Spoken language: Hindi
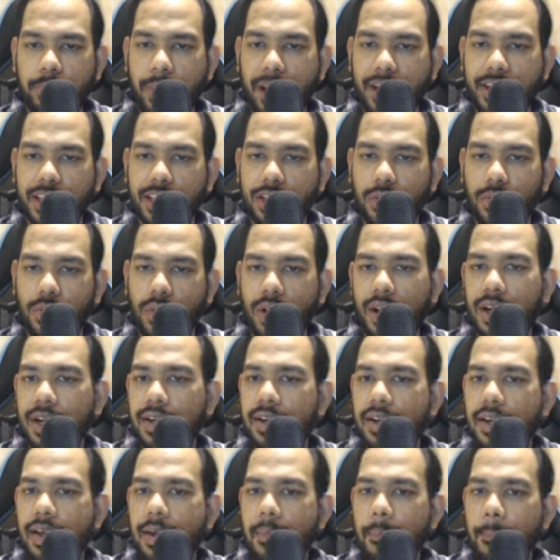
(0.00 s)
पैनिक हुआ
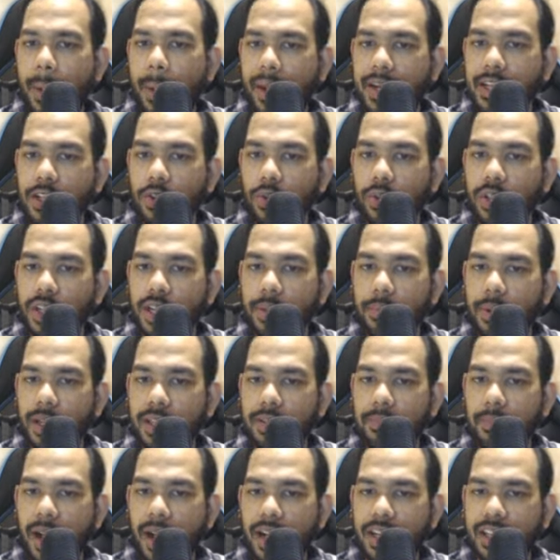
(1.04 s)
पैनिक होने के
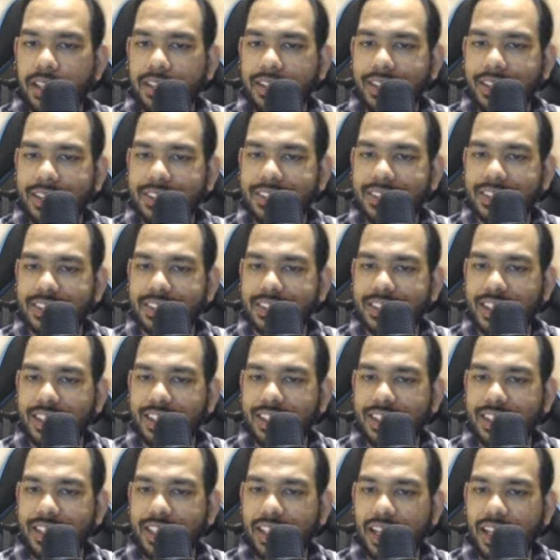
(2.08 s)
बाद मार्केट ने
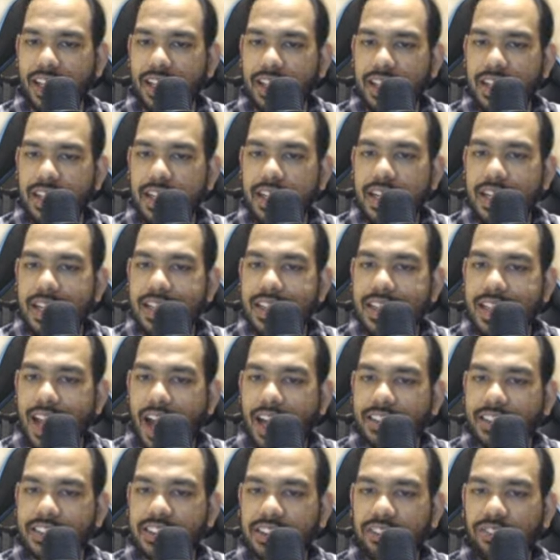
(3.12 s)
सस्टेन किया
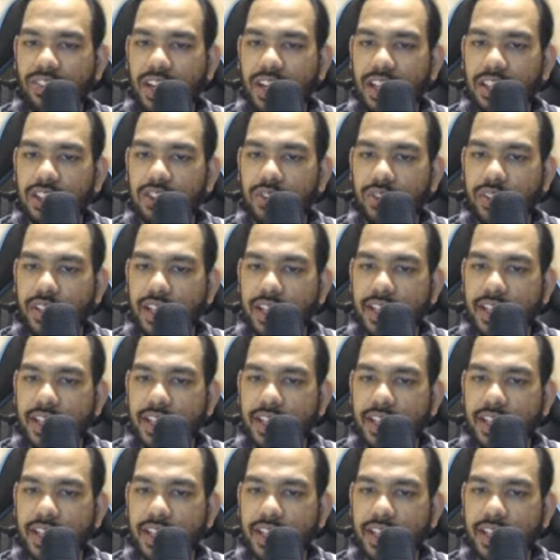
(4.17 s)
लास्ट वाला जो ये